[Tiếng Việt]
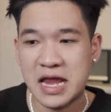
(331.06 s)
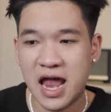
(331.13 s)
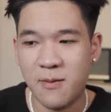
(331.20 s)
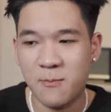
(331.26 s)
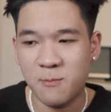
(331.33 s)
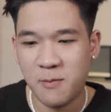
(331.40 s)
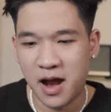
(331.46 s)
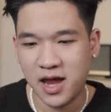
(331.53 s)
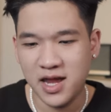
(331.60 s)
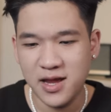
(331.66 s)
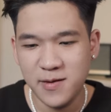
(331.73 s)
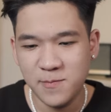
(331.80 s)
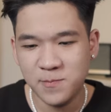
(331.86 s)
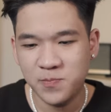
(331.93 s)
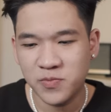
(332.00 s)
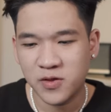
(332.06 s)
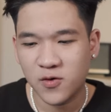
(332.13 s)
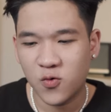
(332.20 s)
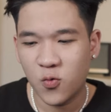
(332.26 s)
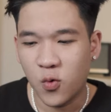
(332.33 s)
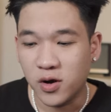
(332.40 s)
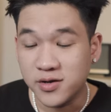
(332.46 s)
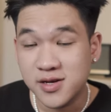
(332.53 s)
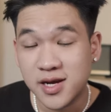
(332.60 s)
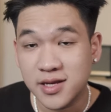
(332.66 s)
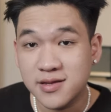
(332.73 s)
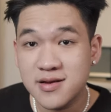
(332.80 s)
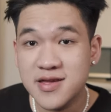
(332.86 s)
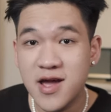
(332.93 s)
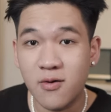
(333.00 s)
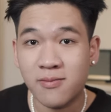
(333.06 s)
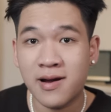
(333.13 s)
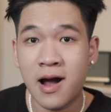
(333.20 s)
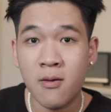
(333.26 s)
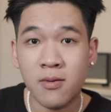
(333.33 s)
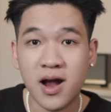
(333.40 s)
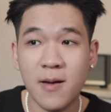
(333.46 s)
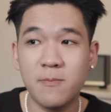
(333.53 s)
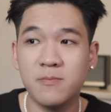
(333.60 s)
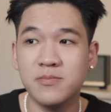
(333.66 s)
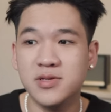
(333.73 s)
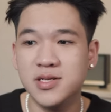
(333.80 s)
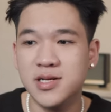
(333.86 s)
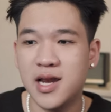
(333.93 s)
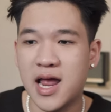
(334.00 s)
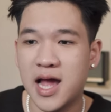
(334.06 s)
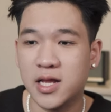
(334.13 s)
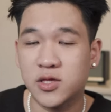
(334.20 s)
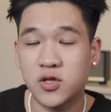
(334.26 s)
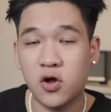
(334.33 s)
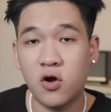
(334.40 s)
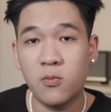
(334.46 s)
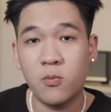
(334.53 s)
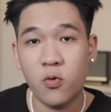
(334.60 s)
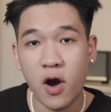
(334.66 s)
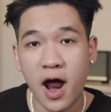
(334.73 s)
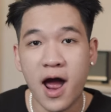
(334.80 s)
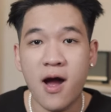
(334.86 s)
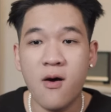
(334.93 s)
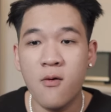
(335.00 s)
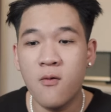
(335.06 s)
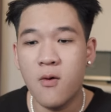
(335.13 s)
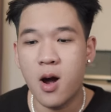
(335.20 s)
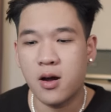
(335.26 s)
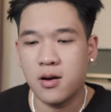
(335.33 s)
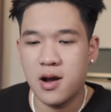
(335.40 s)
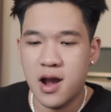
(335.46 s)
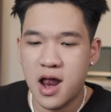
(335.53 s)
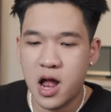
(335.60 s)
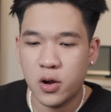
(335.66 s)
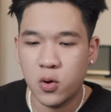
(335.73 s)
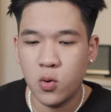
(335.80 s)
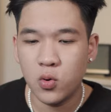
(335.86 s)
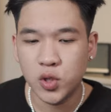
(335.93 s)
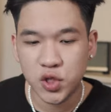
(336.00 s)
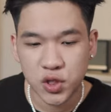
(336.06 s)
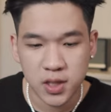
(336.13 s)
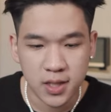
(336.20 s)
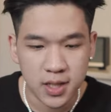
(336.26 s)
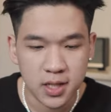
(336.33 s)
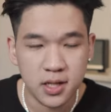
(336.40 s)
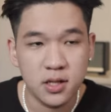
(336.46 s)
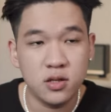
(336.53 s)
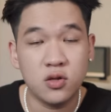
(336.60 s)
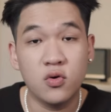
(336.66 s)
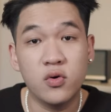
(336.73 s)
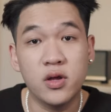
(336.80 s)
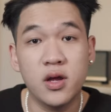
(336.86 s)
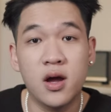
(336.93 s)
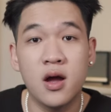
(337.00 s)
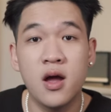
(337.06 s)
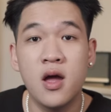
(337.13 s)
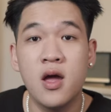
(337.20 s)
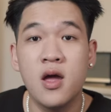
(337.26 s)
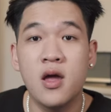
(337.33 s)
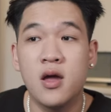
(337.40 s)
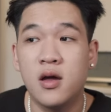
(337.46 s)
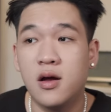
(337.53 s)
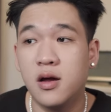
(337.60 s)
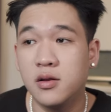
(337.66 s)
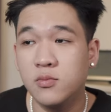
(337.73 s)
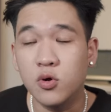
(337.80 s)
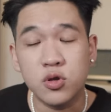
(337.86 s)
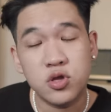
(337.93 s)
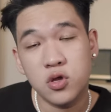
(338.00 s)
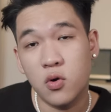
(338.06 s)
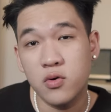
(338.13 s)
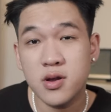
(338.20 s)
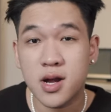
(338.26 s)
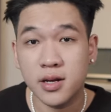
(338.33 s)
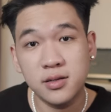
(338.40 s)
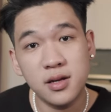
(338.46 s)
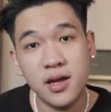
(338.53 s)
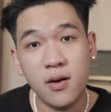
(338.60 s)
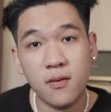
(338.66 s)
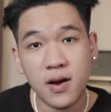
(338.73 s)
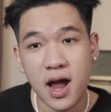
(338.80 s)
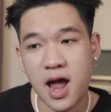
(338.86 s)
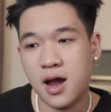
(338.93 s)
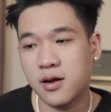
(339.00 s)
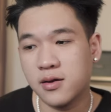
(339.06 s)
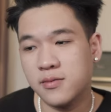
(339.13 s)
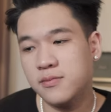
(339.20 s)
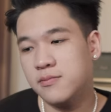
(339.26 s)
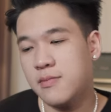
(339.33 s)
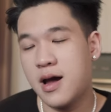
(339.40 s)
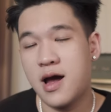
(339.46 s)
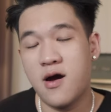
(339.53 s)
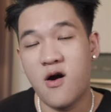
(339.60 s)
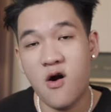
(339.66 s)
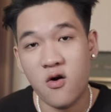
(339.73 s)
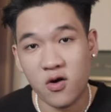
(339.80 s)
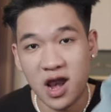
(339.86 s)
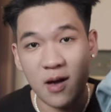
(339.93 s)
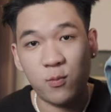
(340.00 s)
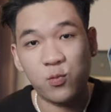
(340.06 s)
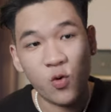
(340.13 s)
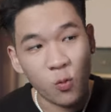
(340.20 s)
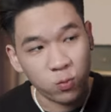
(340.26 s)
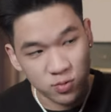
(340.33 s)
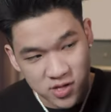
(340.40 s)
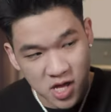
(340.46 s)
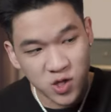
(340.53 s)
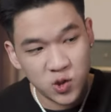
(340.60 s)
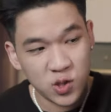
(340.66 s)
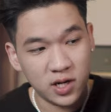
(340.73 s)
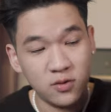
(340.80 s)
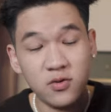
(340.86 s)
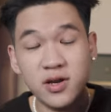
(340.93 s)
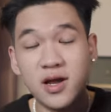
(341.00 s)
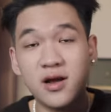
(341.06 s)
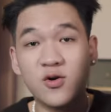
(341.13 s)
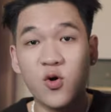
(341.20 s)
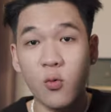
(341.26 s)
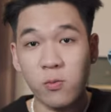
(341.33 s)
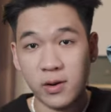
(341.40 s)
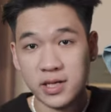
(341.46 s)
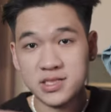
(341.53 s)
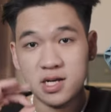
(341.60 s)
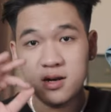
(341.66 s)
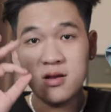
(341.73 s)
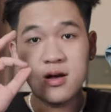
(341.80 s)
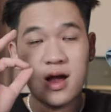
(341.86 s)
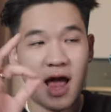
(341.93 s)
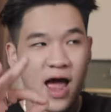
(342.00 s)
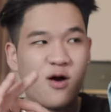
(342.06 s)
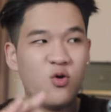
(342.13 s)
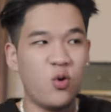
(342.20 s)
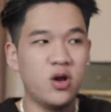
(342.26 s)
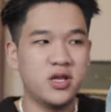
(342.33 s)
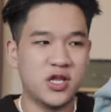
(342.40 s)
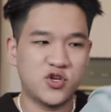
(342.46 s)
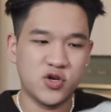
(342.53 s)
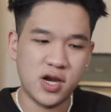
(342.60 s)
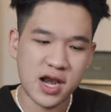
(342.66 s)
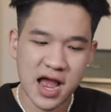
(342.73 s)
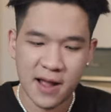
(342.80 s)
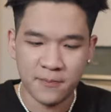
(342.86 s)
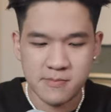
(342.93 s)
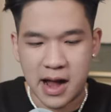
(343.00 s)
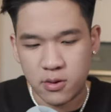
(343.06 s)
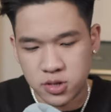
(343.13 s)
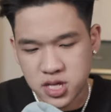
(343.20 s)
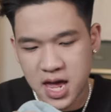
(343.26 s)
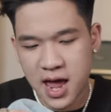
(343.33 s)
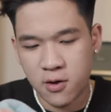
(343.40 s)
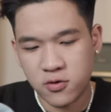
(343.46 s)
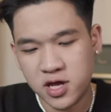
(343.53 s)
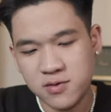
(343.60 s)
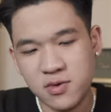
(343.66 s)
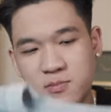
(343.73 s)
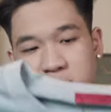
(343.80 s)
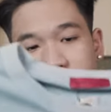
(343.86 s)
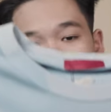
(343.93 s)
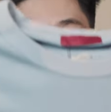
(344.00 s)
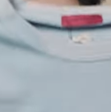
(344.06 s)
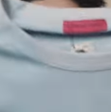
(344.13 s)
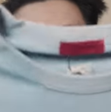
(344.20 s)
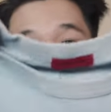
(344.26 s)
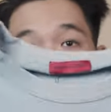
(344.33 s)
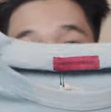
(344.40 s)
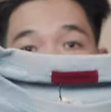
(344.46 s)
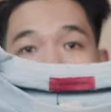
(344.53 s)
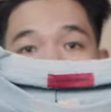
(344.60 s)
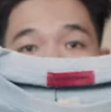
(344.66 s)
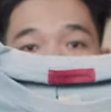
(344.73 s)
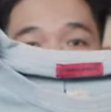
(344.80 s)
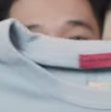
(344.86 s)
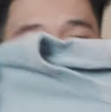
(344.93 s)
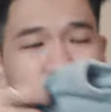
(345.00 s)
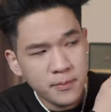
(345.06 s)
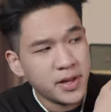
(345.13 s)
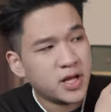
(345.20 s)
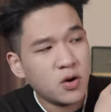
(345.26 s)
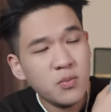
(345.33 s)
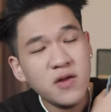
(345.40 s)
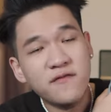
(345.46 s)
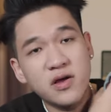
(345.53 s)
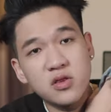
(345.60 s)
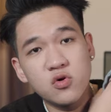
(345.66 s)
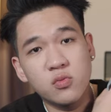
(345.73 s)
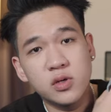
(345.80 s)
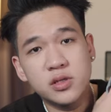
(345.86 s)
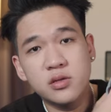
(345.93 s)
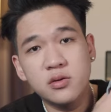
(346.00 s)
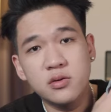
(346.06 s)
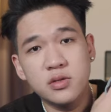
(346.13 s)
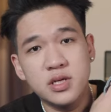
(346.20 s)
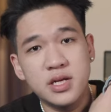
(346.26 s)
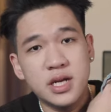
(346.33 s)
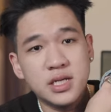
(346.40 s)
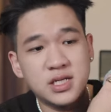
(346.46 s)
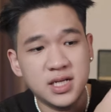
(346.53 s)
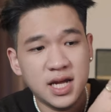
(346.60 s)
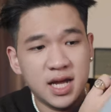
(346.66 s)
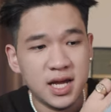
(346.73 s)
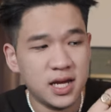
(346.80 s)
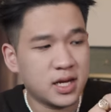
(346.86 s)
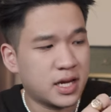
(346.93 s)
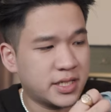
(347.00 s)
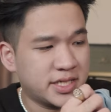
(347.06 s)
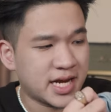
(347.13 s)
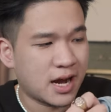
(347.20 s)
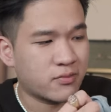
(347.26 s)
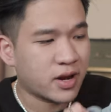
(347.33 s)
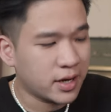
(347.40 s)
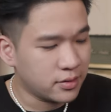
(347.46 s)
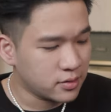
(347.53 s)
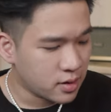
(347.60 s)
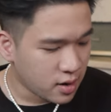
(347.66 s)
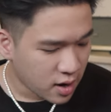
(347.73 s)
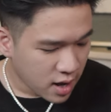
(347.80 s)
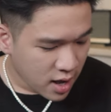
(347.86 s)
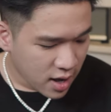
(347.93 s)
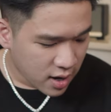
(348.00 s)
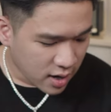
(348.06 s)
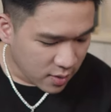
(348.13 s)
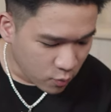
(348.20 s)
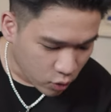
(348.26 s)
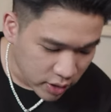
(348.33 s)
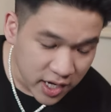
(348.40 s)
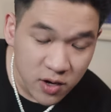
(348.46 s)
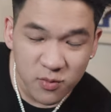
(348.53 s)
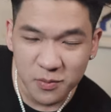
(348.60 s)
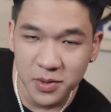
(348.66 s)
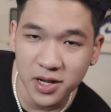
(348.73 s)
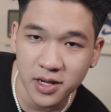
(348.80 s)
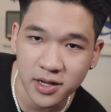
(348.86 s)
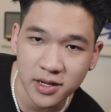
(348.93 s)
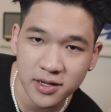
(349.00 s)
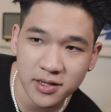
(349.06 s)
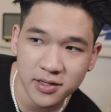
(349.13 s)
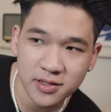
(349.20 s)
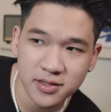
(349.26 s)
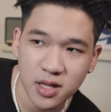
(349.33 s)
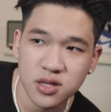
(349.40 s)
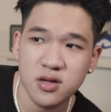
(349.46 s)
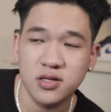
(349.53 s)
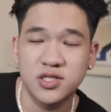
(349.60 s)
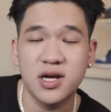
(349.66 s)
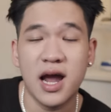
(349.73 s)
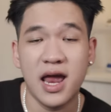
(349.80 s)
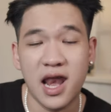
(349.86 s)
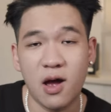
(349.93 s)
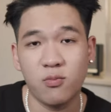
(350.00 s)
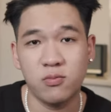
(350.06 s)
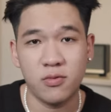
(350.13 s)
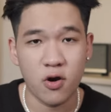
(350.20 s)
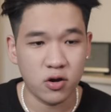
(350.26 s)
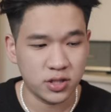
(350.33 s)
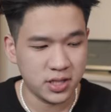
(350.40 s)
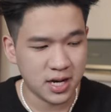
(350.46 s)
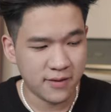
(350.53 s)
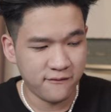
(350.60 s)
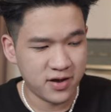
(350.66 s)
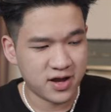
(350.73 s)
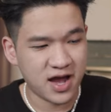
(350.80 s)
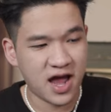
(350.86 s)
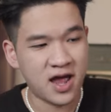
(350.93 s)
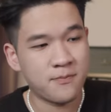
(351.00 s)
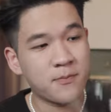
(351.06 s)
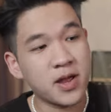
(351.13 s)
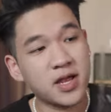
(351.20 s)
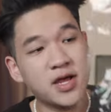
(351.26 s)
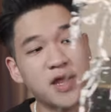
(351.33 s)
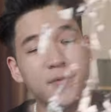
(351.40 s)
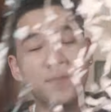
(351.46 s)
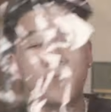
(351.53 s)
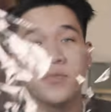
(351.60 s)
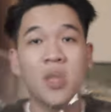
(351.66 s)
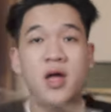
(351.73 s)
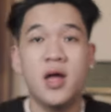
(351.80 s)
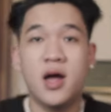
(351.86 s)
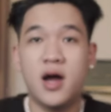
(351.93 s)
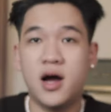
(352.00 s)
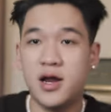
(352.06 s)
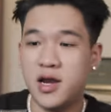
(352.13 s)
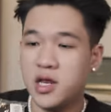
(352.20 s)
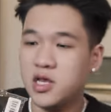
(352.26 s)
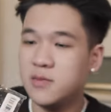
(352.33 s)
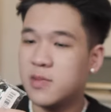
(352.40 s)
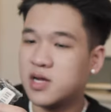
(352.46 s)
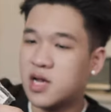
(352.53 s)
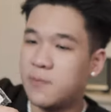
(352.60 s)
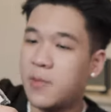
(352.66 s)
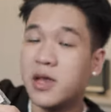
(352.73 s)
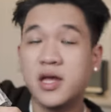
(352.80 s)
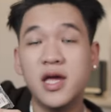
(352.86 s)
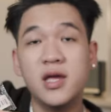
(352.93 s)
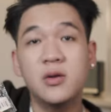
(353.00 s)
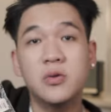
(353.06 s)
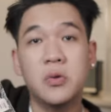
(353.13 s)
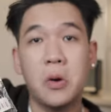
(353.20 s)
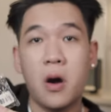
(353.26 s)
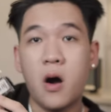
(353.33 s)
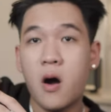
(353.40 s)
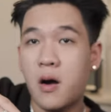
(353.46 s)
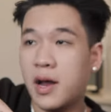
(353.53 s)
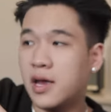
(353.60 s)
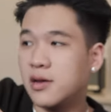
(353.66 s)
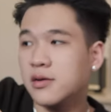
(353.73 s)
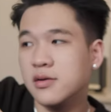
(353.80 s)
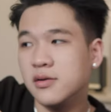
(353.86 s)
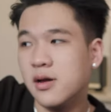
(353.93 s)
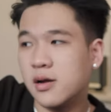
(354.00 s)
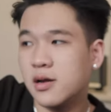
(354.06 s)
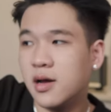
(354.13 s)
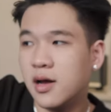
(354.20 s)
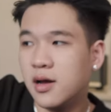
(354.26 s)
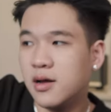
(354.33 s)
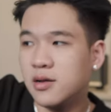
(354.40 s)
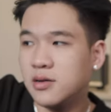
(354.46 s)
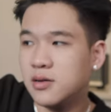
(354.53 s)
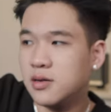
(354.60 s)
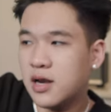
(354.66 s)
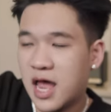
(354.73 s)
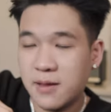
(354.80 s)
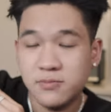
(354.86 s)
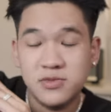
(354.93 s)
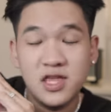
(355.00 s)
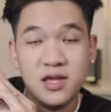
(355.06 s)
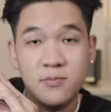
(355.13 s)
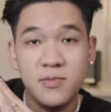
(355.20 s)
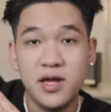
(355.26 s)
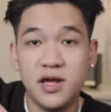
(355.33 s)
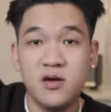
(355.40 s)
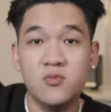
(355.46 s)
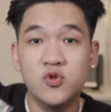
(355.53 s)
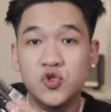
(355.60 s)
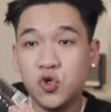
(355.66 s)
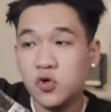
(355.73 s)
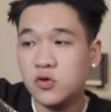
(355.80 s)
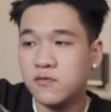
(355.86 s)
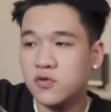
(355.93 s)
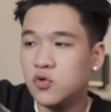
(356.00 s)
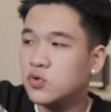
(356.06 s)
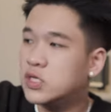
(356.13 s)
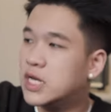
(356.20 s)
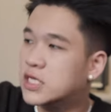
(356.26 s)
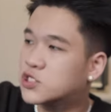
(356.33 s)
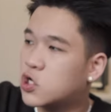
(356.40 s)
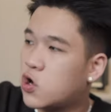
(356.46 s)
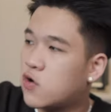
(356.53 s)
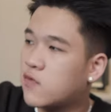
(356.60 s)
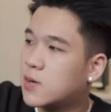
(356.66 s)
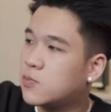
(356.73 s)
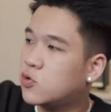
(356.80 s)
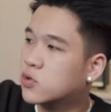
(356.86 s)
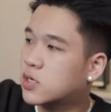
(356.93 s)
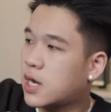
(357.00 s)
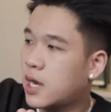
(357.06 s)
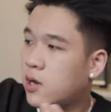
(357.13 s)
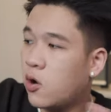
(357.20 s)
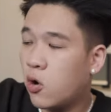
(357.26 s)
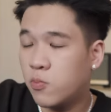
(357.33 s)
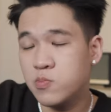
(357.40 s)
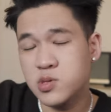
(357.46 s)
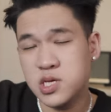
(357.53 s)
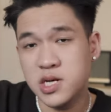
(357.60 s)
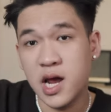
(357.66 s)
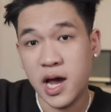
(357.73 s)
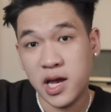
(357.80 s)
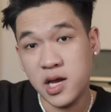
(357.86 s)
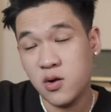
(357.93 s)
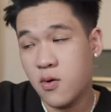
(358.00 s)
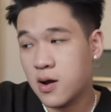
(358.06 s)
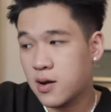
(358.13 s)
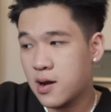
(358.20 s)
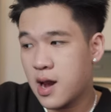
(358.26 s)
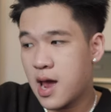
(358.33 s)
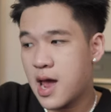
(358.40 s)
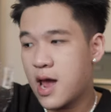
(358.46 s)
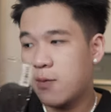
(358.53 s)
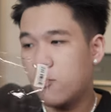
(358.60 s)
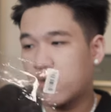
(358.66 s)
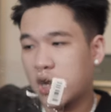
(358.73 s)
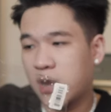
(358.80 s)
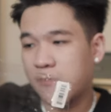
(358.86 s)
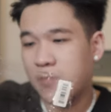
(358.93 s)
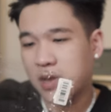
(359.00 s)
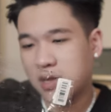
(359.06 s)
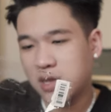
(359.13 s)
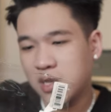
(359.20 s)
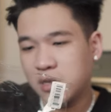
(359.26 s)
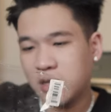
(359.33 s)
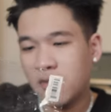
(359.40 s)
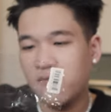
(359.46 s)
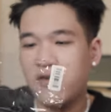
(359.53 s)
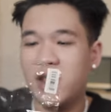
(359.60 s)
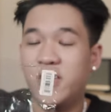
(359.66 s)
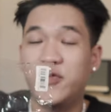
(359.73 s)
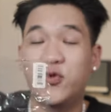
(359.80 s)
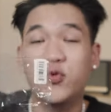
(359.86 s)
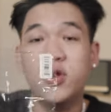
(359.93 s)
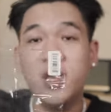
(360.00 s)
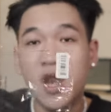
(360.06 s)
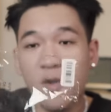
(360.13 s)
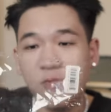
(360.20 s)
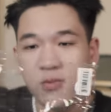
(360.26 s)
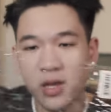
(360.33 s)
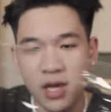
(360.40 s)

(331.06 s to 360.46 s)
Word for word: nhà máy của những cái thương hiệu cao cấp như là Tom Brown hoặc là Gucci rồi uh, một số những cái thương hiệu khác mà họ làm cùng dây chuyền luôn nhá cùng cái chất lượng áo luôn thì cho nên là bảo sao khi mà mình cầm vào cái áo này mình không biết phải dùng cái từ gì để chê cái chiếc áo này nữa à, một cái điều mà mình thật sự chưa hài lòng đó chính là về cái packing à, nếu như mà cái packing của họ ấy được uh, ờ, làm tỉ mỉ hơn một chút ví dụ như là cho vào một cái hộp gì đấy hoặc là một cái packing không phải là túi ni lông